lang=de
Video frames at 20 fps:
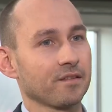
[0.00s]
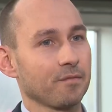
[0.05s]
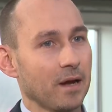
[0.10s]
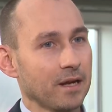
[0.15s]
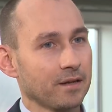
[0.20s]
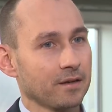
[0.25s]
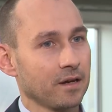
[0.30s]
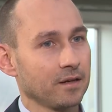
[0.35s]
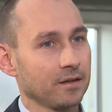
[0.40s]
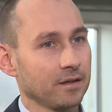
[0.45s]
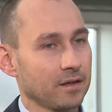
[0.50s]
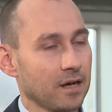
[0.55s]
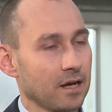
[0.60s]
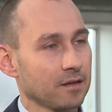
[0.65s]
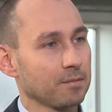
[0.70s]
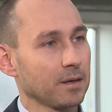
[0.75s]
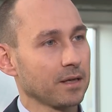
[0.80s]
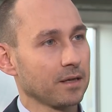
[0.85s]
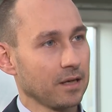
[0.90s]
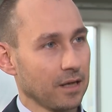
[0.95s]

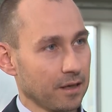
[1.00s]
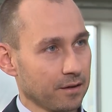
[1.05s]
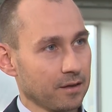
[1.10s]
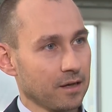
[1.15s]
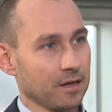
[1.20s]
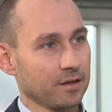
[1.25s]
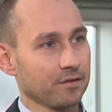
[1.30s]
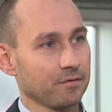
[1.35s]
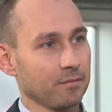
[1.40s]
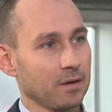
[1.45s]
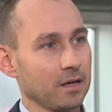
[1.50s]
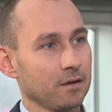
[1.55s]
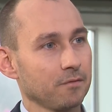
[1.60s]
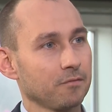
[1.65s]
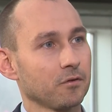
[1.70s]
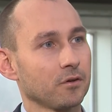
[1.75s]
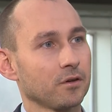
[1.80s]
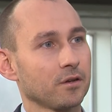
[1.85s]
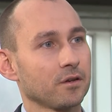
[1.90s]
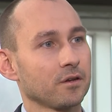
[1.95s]
Zweitkandidat bei der Landtagswahl
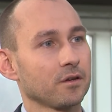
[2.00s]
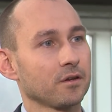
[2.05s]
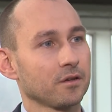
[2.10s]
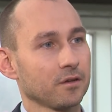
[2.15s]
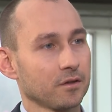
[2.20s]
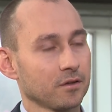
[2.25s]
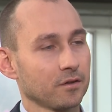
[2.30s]
von